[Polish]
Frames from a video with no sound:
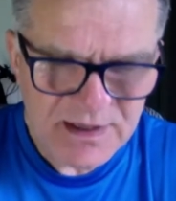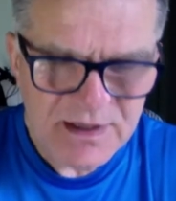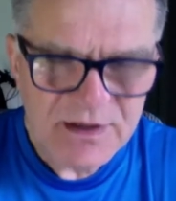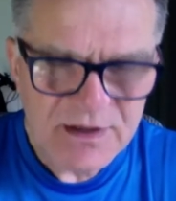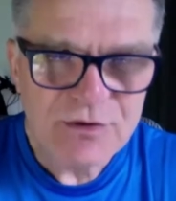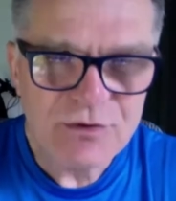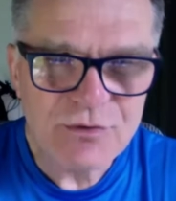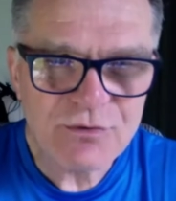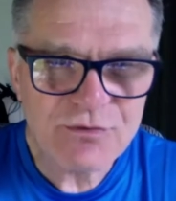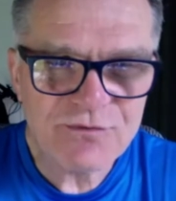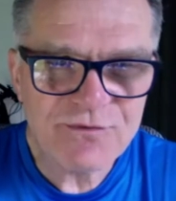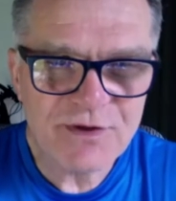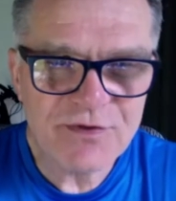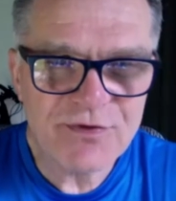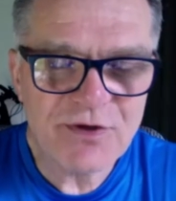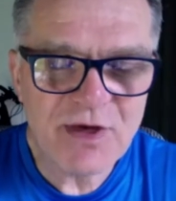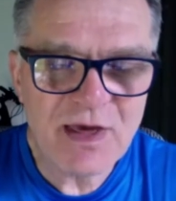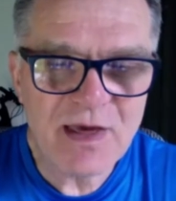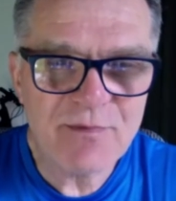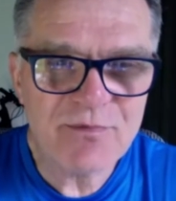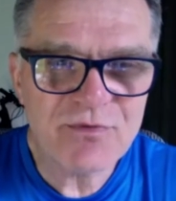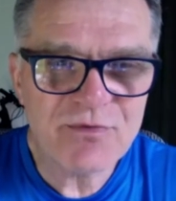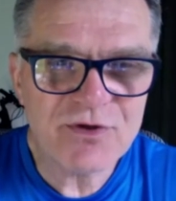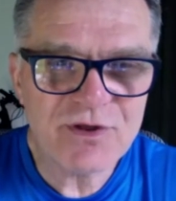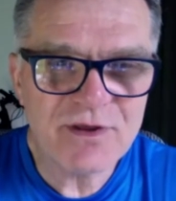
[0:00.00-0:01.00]
Już
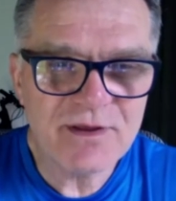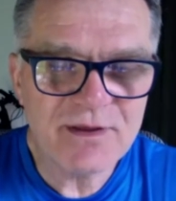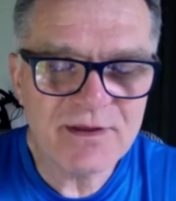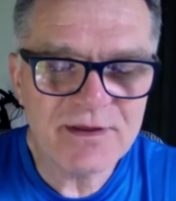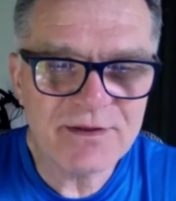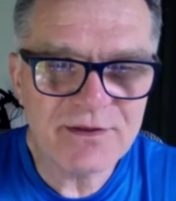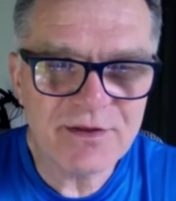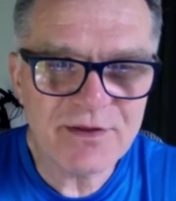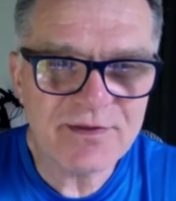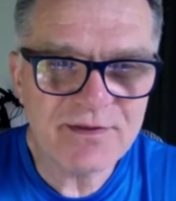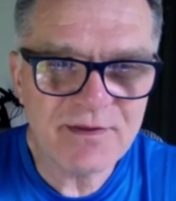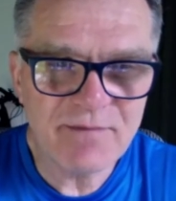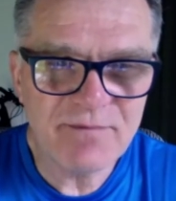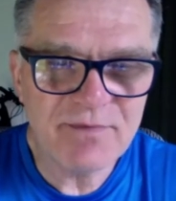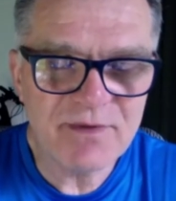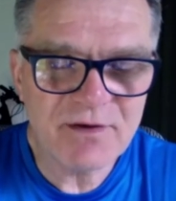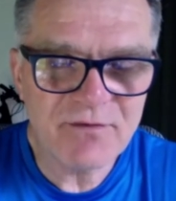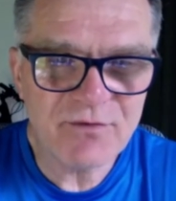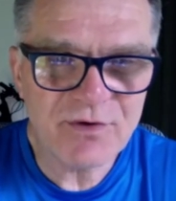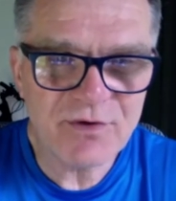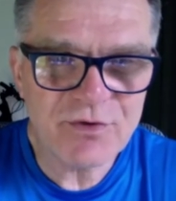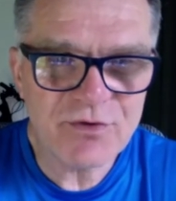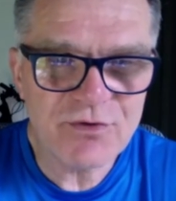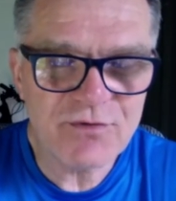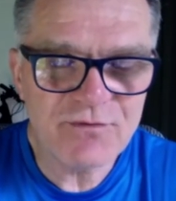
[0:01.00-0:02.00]
wiedziałem, że jestem na
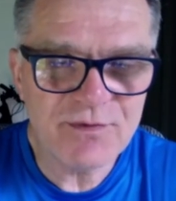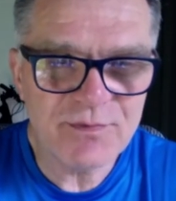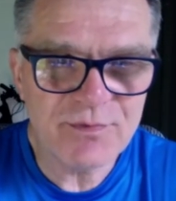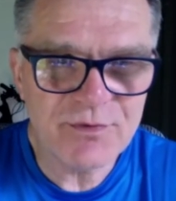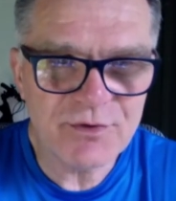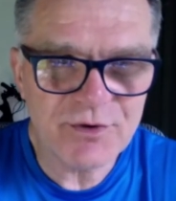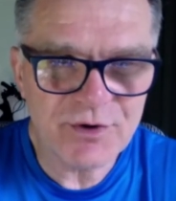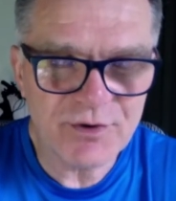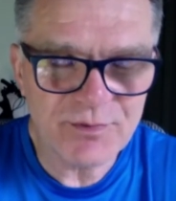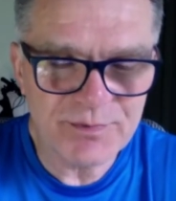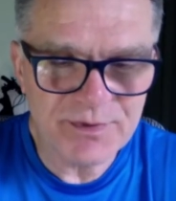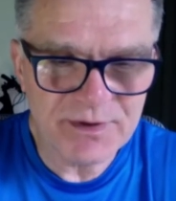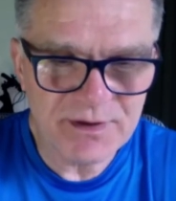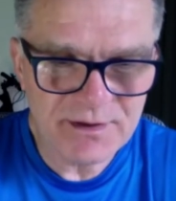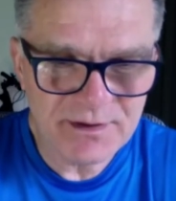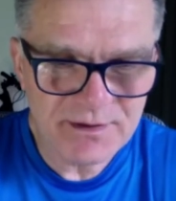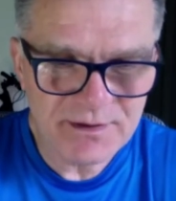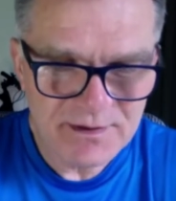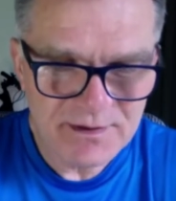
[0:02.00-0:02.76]
właściwym tropie